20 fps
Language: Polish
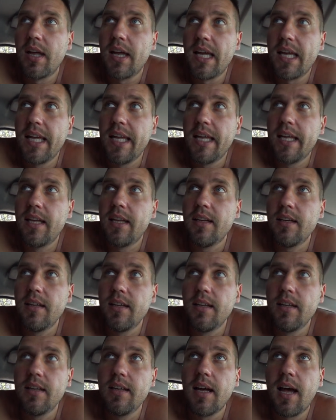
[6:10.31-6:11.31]

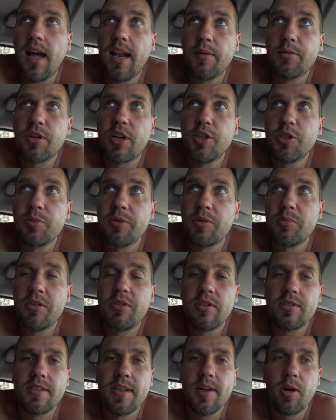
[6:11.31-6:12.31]
Y, ale przyjechaliśmy sobie
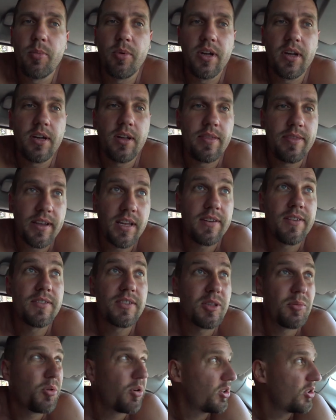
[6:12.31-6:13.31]
do znajomych. Nagrywam w
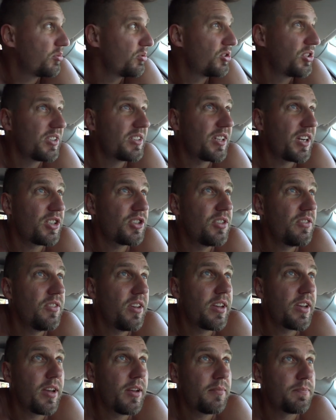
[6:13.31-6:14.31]
samochodzie, bo dzisiaj strasznie
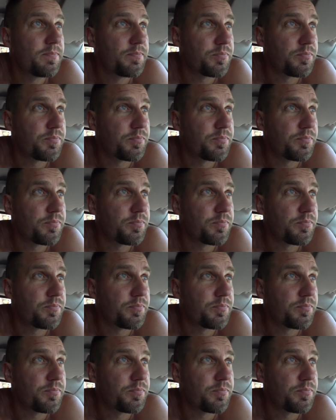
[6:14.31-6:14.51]
wieje.